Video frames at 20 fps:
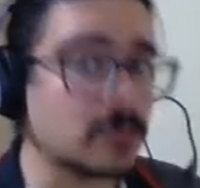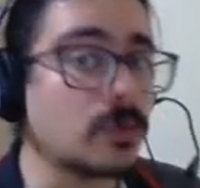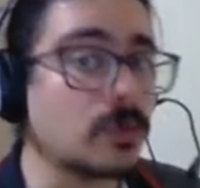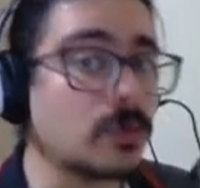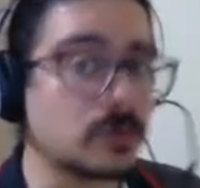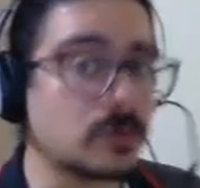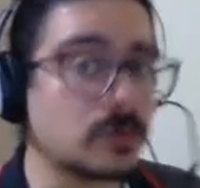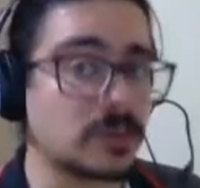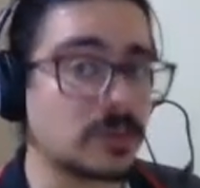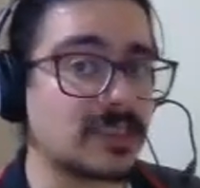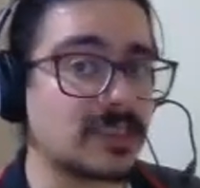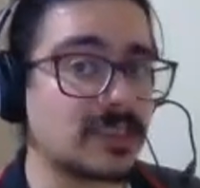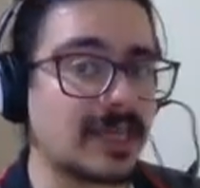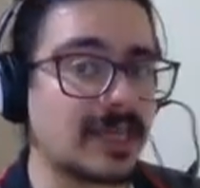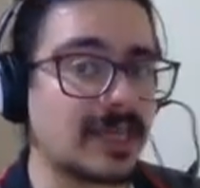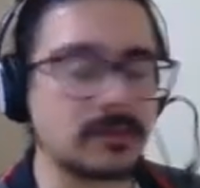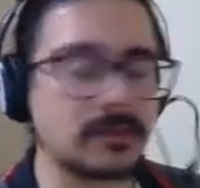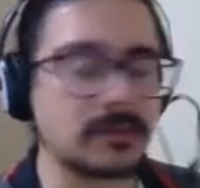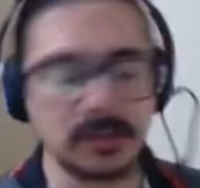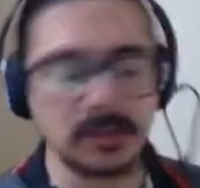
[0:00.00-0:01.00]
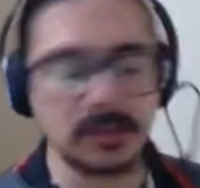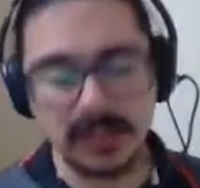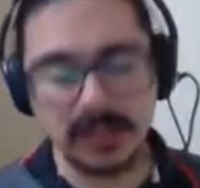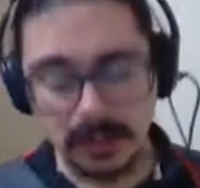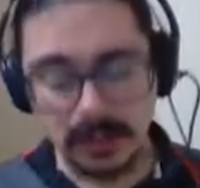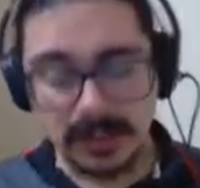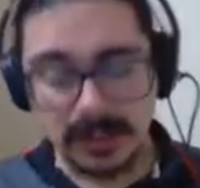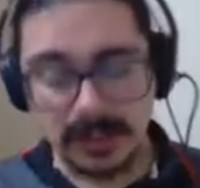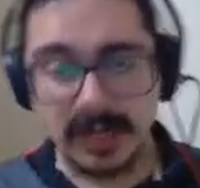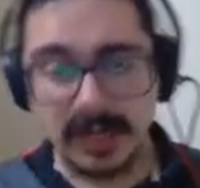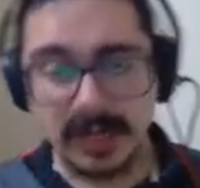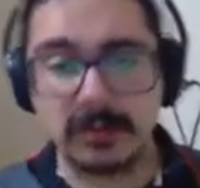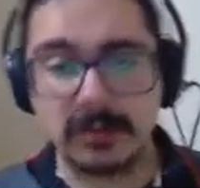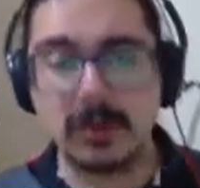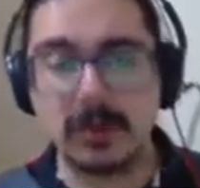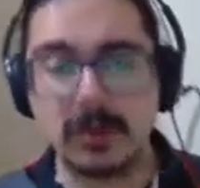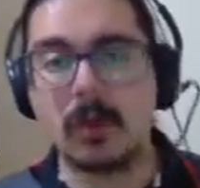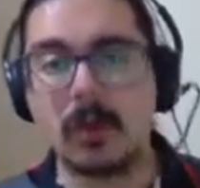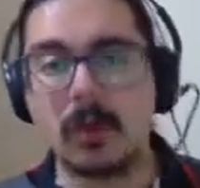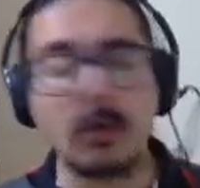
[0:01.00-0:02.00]
solicitado, eu quero
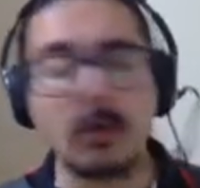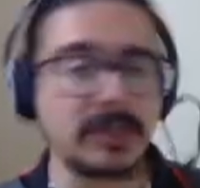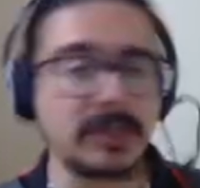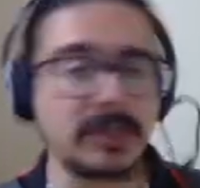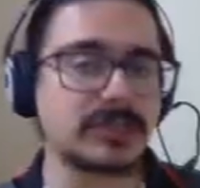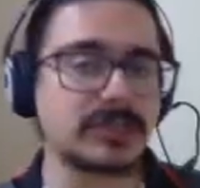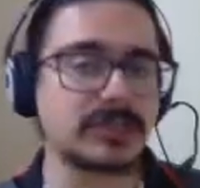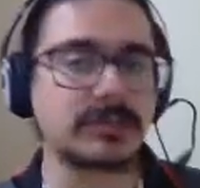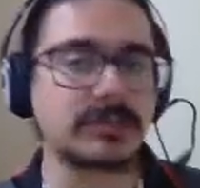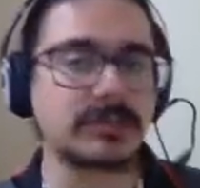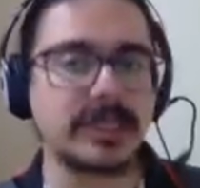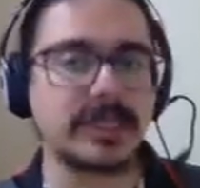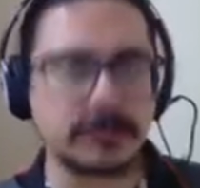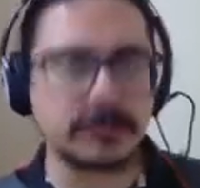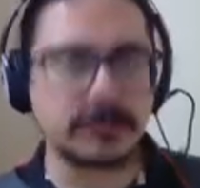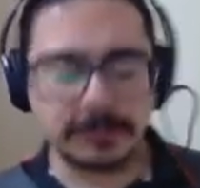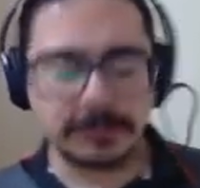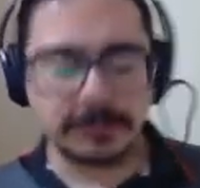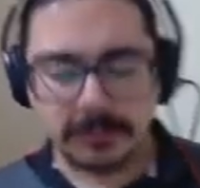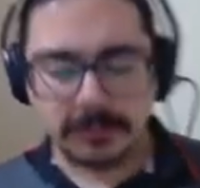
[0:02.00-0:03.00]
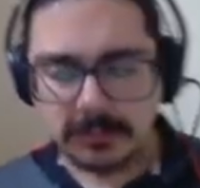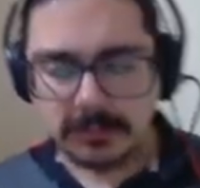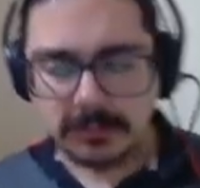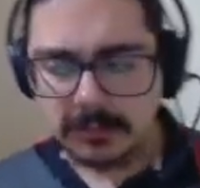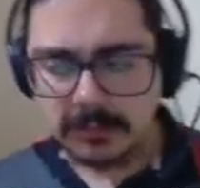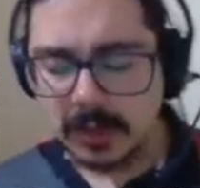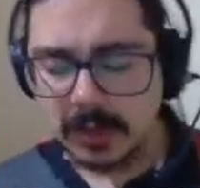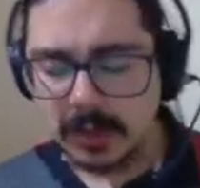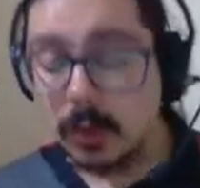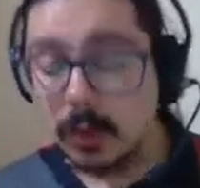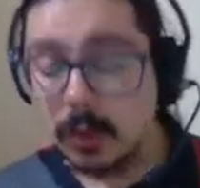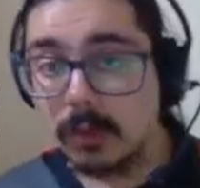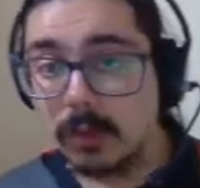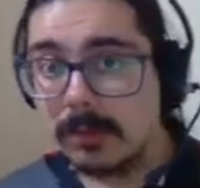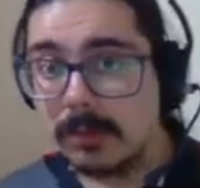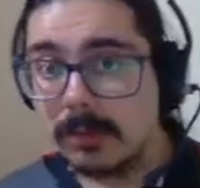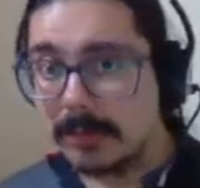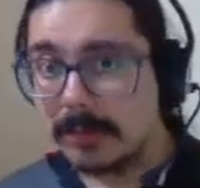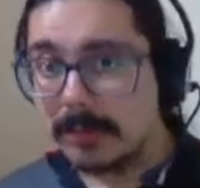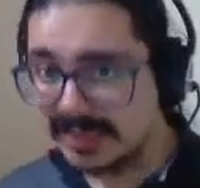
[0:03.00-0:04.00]
ou mais concreto ou
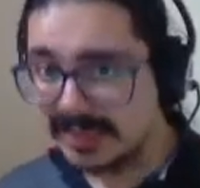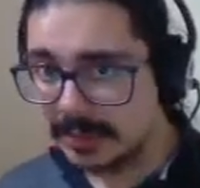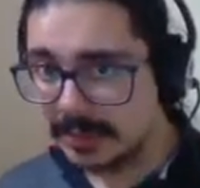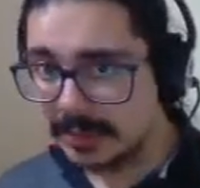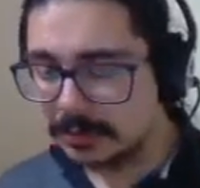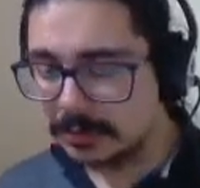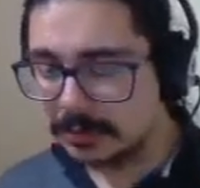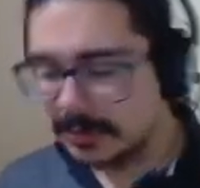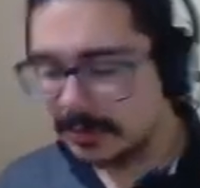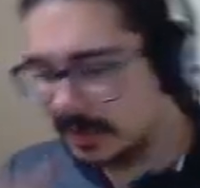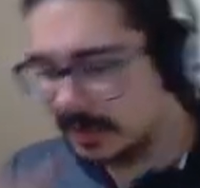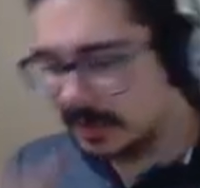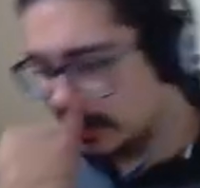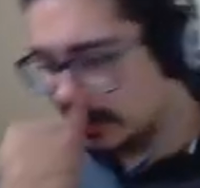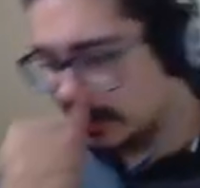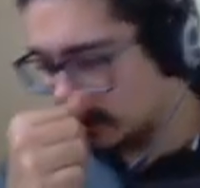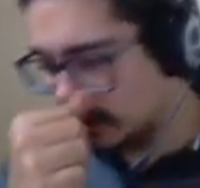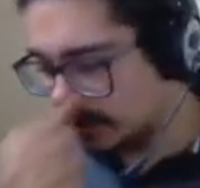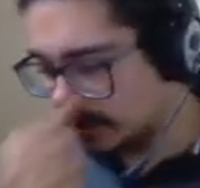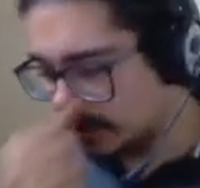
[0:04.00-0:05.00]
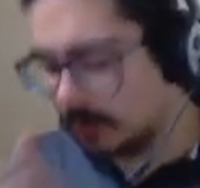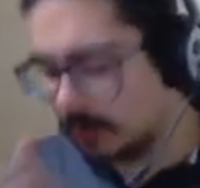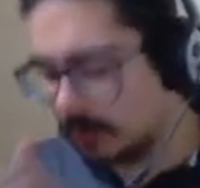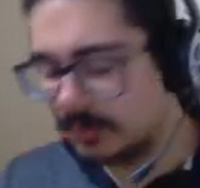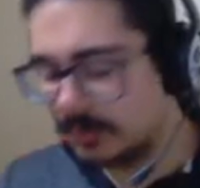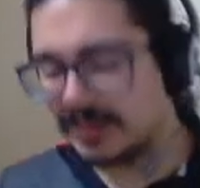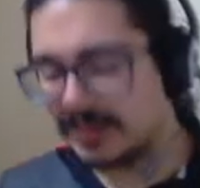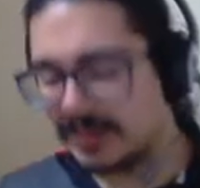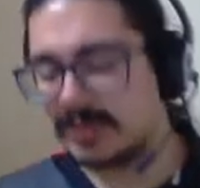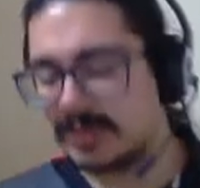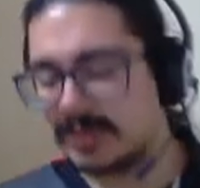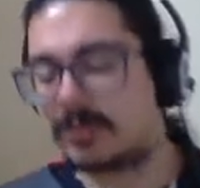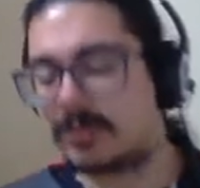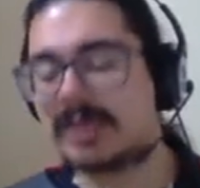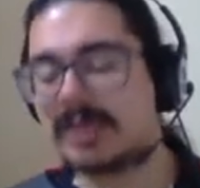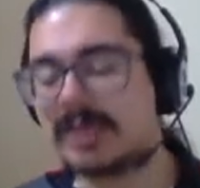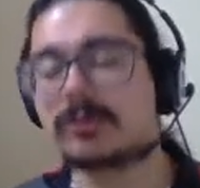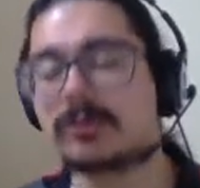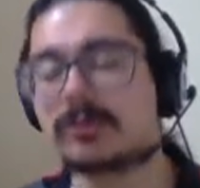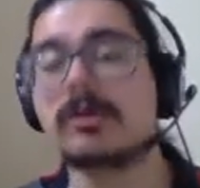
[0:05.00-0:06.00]
mais aço, tá? ou, de, ou mais concreto ou
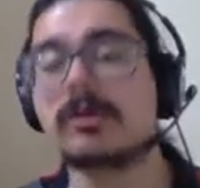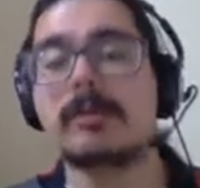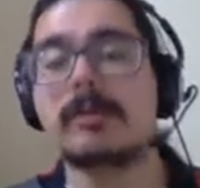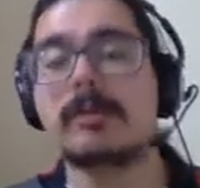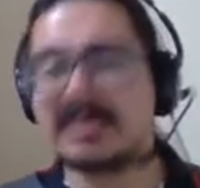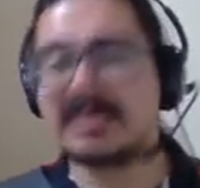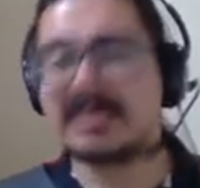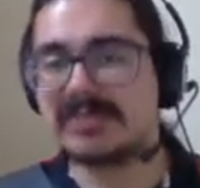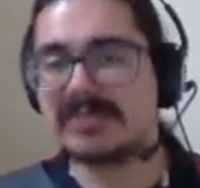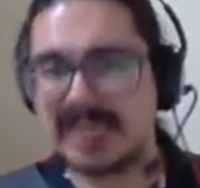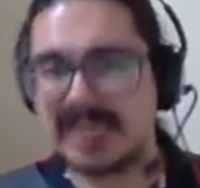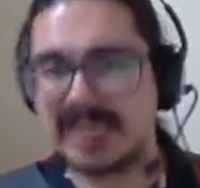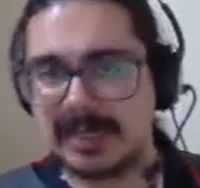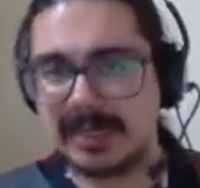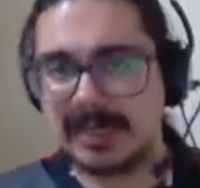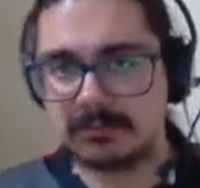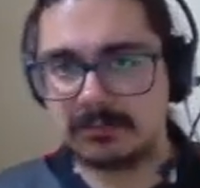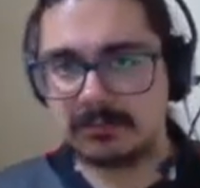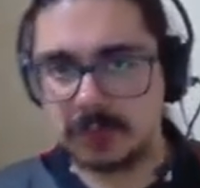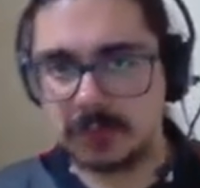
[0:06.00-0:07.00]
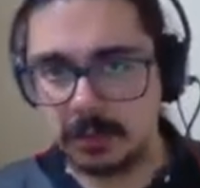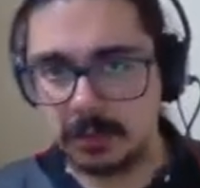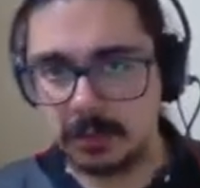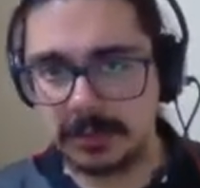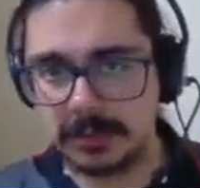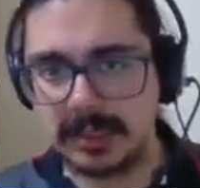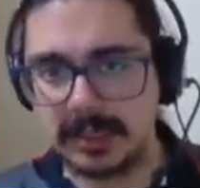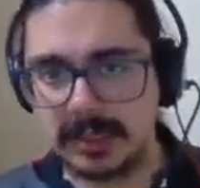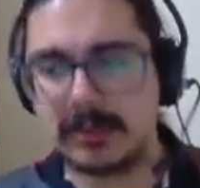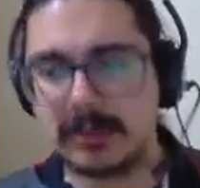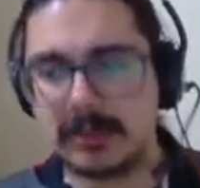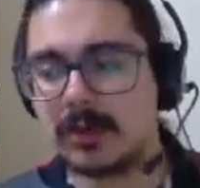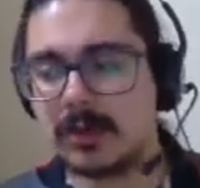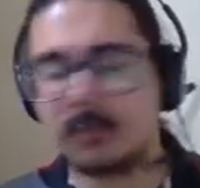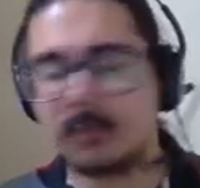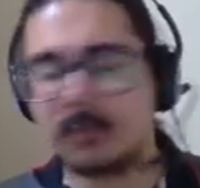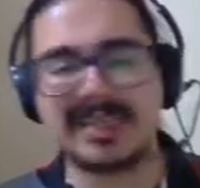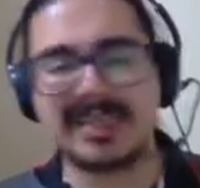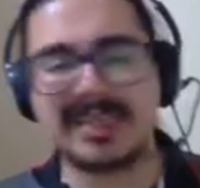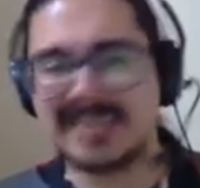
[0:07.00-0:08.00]
mais FCK, desculpe, tá? O mais
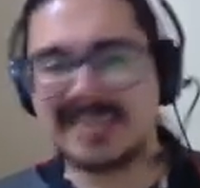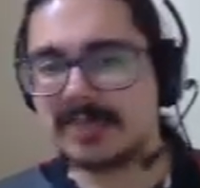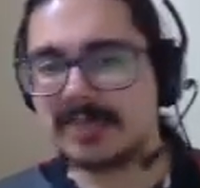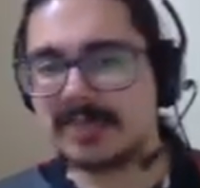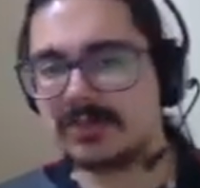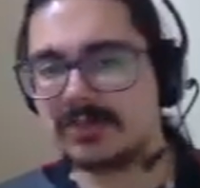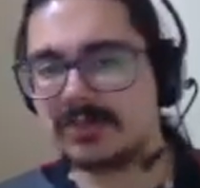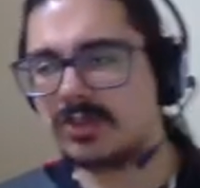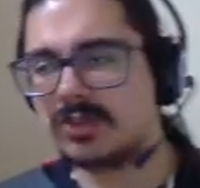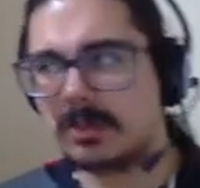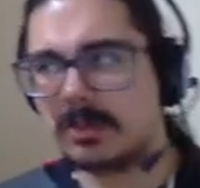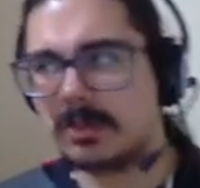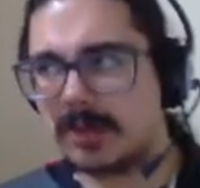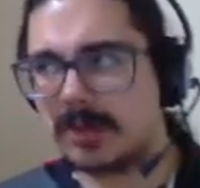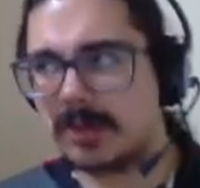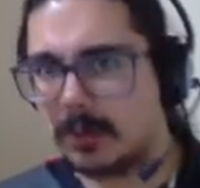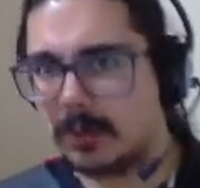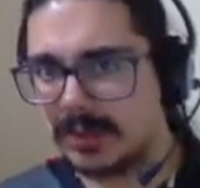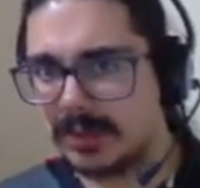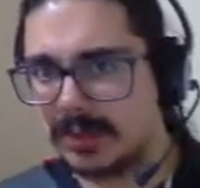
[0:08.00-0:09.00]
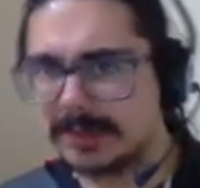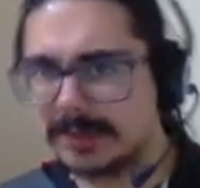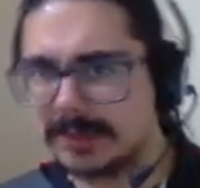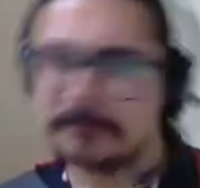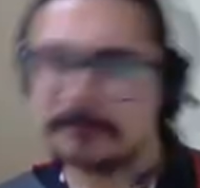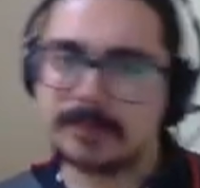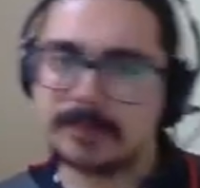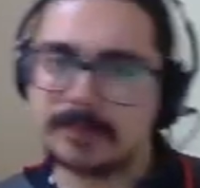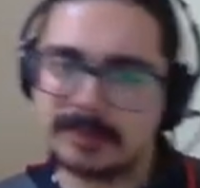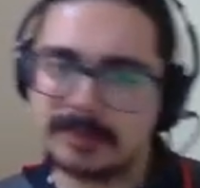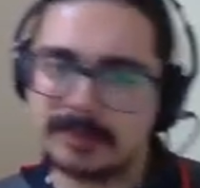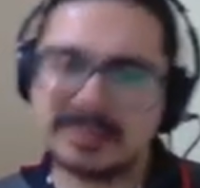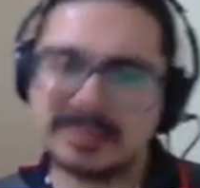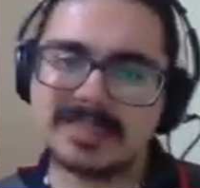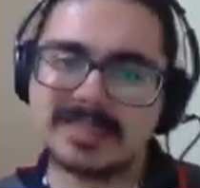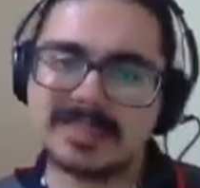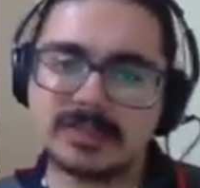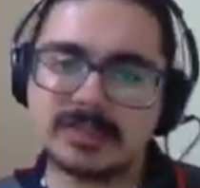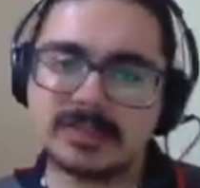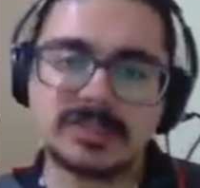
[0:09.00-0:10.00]
aço vai ajudar pouca coisa, mas claro, a gente
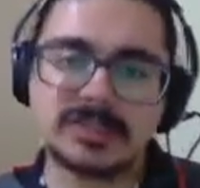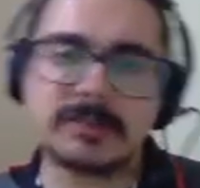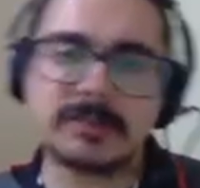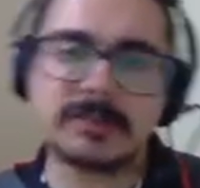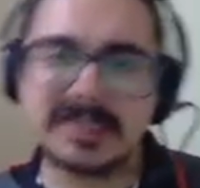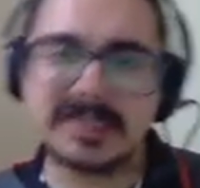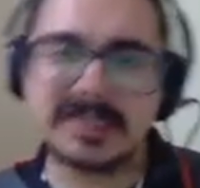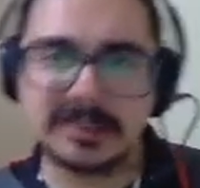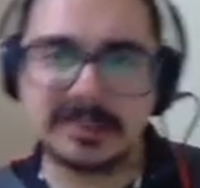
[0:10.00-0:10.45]
tem uma questão, né,